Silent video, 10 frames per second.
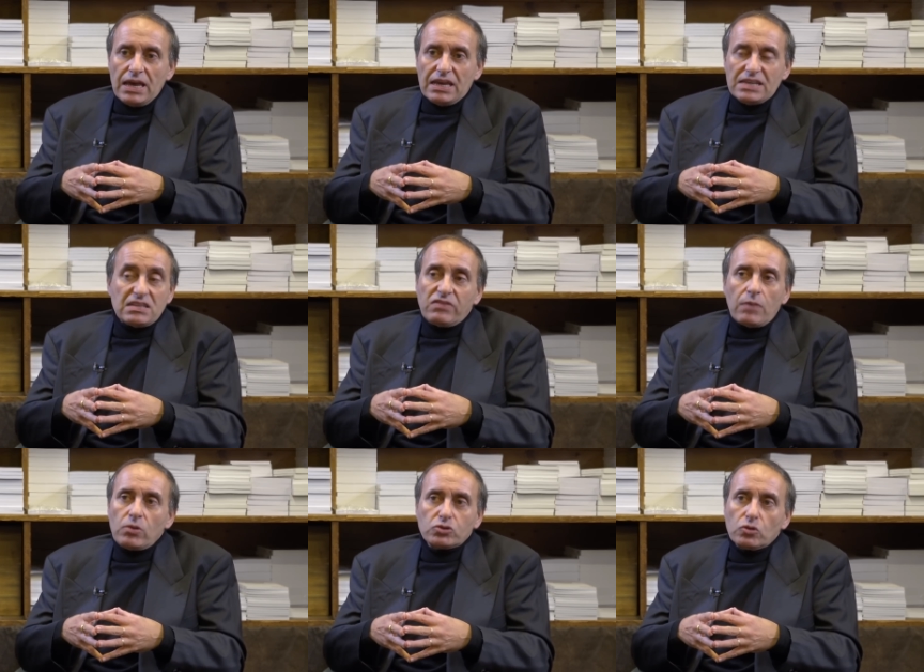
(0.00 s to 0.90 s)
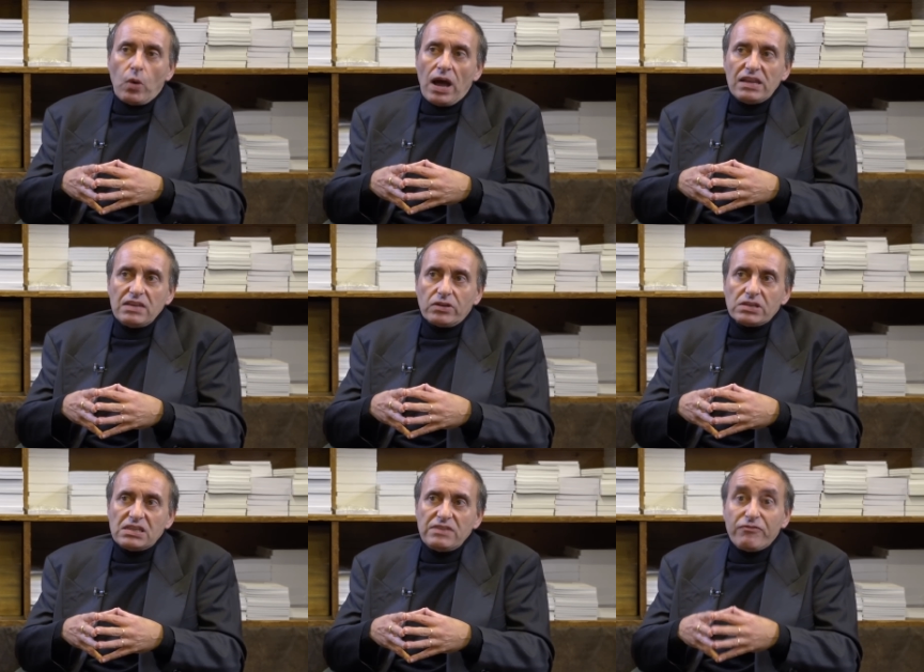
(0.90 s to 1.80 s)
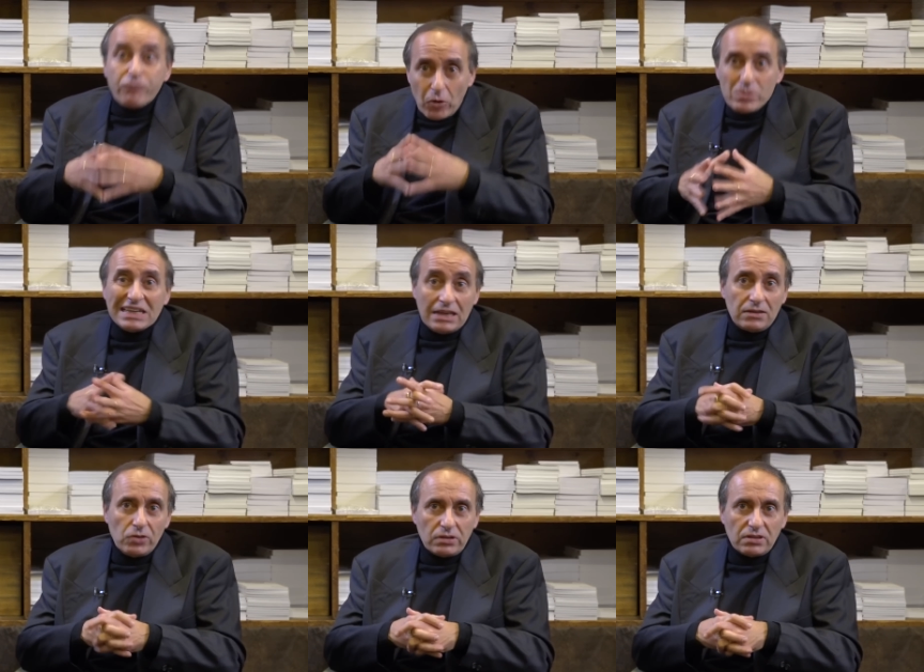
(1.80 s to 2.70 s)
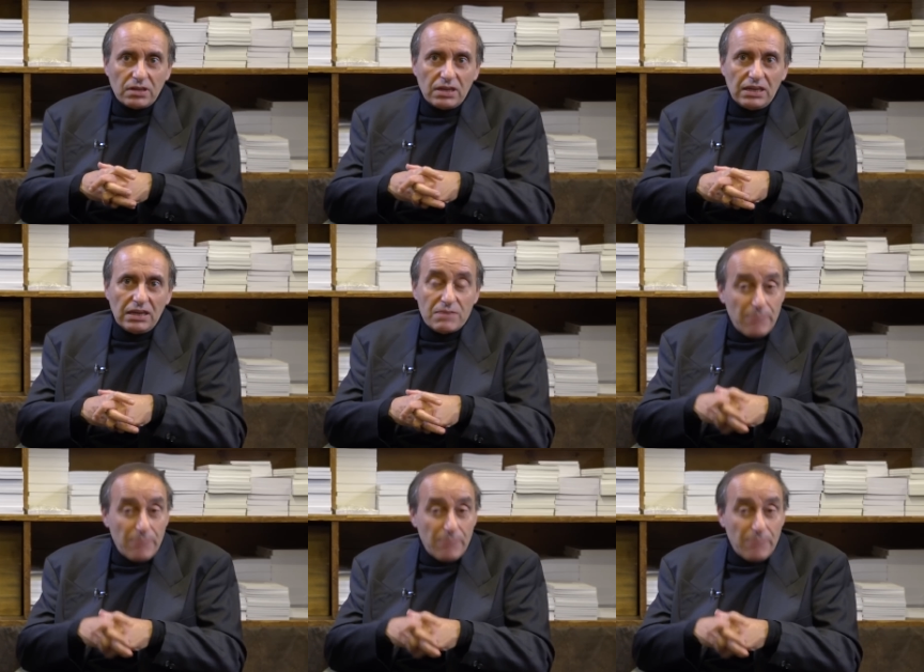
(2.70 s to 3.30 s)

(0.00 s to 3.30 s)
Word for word: Et c'est vraiment, je crois, un livre qui fourmille d'anecdotes et,